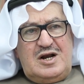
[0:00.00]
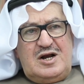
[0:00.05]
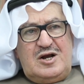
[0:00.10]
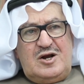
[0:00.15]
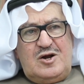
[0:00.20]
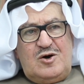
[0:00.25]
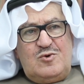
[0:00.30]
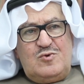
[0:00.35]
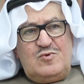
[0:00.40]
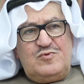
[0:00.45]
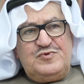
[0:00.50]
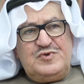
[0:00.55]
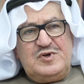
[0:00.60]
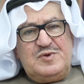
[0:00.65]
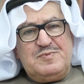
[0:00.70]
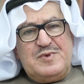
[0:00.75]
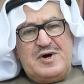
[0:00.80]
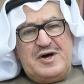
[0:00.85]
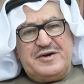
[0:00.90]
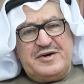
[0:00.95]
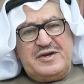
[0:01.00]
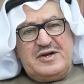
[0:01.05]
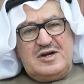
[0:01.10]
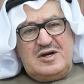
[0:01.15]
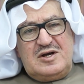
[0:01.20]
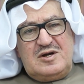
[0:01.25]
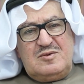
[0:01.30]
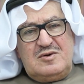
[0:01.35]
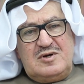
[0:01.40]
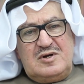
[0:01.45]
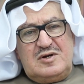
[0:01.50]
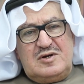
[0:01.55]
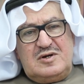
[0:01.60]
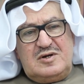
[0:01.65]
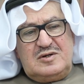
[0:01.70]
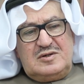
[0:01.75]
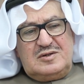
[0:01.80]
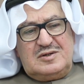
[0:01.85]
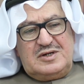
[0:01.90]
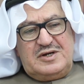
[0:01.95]
لو في ماركة
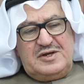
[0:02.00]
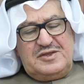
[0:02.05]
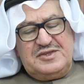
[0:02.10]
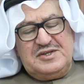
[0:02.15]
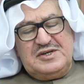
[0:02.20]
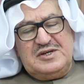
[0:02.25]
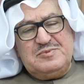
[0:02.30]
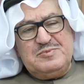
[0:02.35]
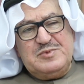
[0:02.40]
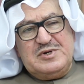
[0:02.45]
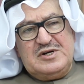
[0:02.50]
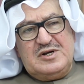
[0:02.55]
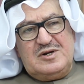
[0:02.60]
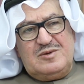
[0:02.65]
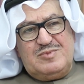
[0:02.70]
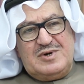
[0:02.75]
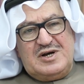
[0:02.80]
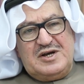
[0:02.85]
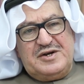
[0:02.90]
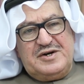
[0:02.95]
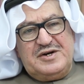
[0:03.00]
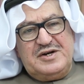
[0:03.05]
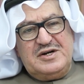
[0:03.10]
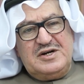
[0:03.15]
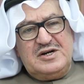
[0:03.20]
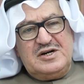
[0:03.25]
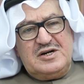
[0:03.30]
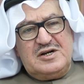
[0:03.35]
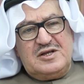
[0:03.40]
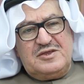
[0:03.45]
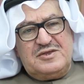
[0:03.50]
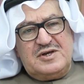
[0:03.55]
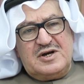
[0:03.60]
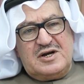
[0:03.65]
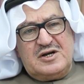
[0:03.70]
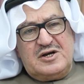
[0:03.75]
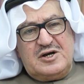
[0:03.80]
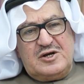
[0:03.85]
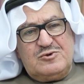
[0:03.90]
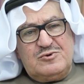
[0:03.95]
كثير من البحرينيين
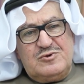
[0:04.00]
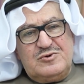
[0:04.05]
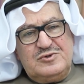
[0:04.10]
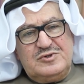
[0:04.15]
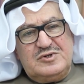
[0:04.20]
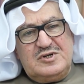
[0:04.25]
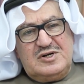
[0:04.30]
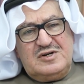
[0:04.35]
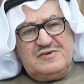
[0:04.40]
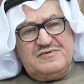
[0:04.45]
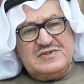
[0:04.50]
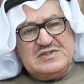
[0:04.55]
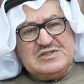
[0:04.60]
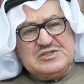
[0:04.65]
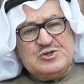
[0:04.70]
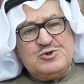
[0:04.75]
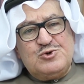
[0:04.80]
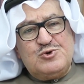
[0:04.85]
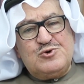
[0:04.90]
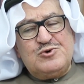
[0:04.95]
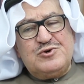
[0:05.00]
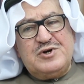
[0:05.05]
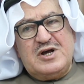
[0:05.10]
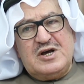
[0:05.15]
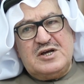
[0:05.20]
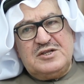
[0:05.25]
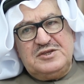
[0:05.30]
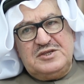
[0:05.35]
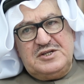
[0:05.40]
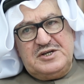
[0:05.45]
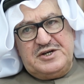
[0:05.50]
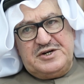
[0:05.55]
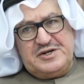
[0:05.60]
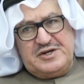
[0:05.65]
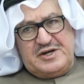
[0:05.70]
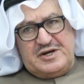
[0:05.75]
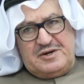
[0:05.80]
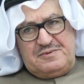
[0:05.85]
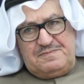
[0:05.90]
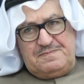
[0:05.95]
يتذكرون تلفزيون
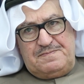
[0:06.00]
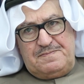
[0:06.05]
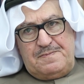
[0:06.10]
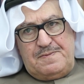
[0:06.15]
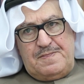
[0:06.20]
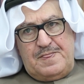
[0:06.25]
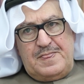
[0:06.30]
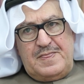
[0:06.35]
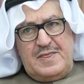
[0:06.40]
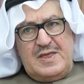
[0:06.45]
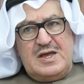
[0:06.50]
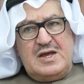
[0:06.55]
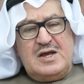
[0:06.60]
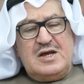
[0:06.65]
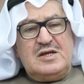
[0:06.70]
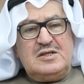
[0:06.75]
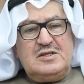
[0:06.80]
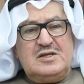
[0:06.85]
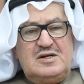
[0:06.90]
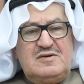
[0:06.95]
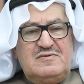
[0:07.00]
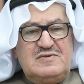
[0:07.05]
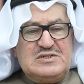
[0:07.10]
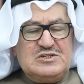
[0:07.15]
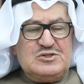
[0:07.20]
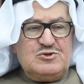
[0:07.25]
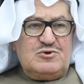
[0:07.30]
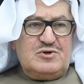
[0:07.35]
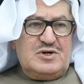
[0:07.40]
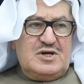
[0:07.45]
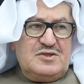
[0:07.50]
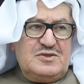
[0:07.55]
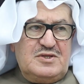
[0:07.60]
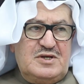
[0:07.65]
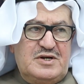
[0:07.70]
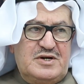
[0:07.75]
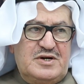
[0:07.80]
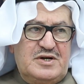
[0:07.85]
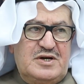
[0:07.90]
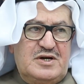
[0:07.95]
أندريا نعم تلفزيون
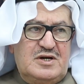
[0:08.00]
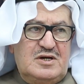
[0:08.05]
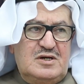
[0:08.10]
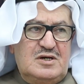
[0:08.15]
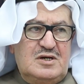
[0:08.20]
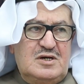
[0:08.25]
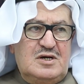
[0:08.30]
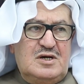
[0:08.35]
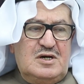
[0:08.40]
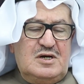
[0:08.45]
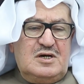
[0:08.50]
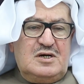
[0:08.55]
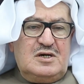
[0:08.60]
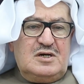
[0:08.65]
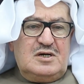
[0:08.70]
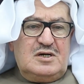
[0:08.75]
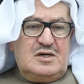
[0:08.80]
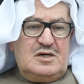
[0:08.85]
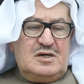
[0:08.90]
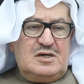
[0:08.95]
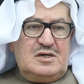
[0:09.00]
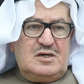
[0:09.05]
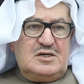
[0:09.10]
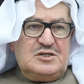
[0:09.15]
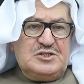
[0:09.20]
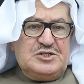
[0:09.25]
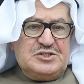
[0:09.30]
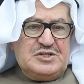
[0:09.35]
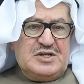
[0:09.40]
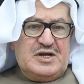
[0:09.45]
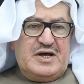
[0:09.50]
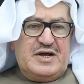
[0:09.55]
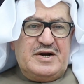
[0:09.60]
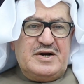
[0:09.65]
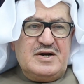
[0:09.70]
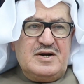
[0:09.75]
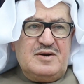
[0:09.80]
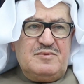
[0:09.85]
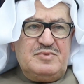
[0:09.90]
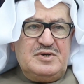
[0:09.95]
أندريا آه،
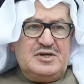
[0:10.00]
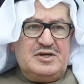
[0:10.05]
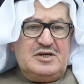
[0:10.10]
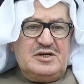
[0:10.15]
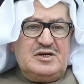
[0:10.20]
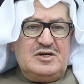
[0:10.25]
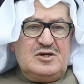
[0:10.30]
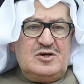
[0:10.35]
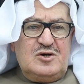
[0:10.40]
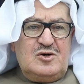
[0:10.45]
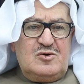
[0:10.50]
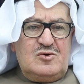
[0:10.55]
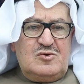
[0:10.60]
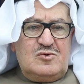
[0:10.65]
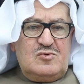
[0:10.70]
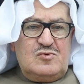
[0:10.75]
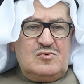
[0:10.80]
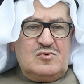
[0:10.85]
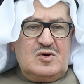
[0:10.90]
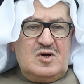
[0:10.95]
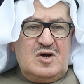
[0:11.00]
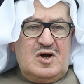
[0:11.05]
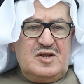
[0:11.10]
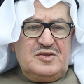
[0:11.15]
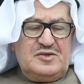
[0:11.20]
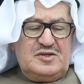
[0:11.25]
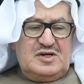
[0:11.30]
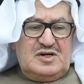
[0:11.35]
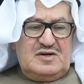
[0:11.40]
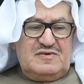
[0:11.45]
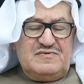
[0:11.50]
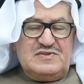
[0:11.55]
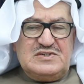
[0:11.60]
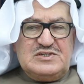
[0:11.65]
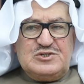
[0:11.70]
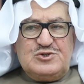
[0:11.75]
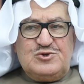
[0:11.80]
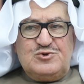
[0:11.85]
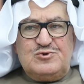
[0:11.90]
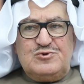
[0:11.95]
اشتهرنا به وكان
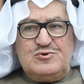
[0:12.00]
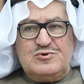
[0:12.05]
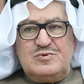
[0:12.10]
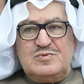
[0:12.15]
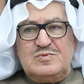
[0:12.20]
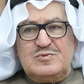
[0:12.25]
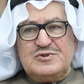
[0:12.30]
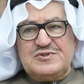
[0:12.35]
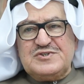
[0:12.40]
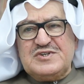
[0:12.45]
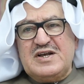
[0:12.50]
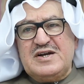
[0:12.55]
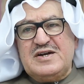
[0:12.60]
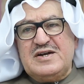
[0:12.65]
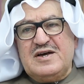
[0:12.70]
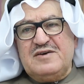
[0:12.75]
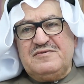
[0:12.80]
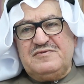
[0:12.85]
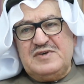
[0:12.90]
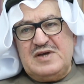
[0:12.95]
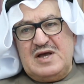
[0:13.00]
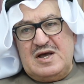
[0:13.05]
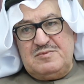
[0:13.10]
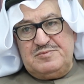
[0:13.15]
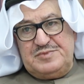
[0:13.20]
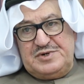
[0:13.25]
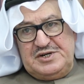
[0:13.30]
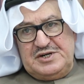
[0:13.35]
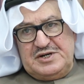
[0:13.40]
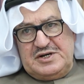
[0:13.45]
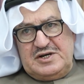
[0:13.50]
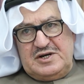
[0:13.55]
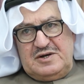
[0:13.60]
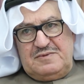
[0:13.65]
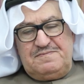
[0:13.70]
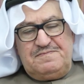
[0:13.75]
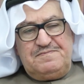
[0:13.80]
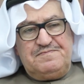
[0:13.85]
تلفزيون مصنع في أمريكا